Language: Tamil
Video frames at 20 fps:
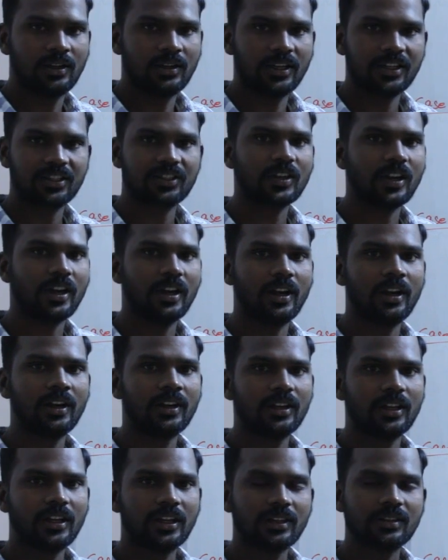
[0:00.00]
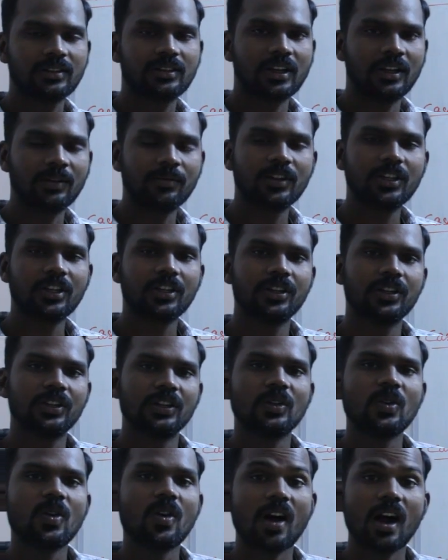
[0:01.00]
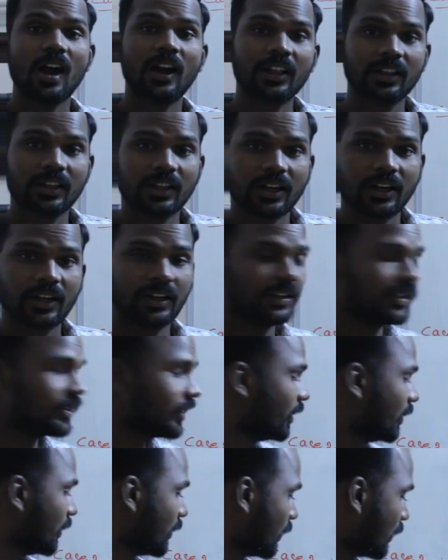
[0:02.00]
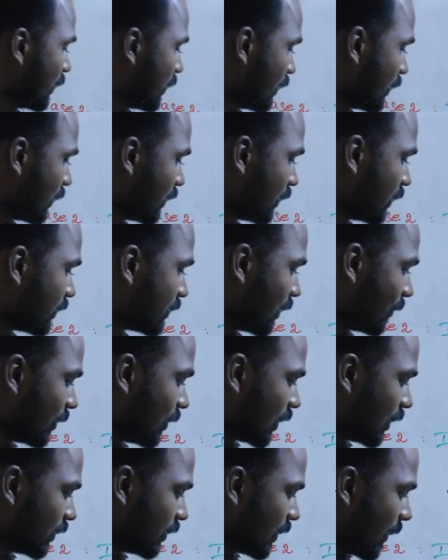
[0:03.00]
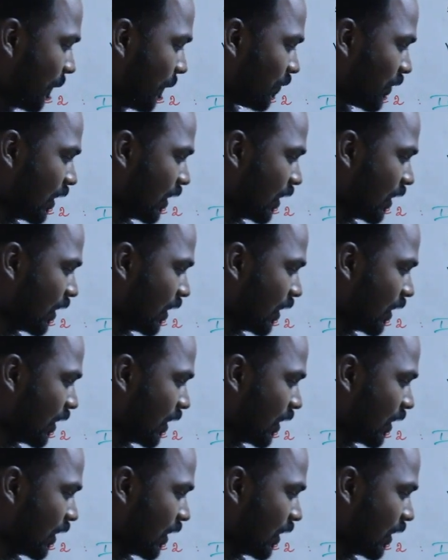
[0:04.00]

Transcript: டெஸ்ட்ராய்டட் இட் இஸ் கன்வெர்டட் இன்டு அனதர் எனர்ஜி இங்கே என்னது எக்ஸாம்பிளுக்கு அது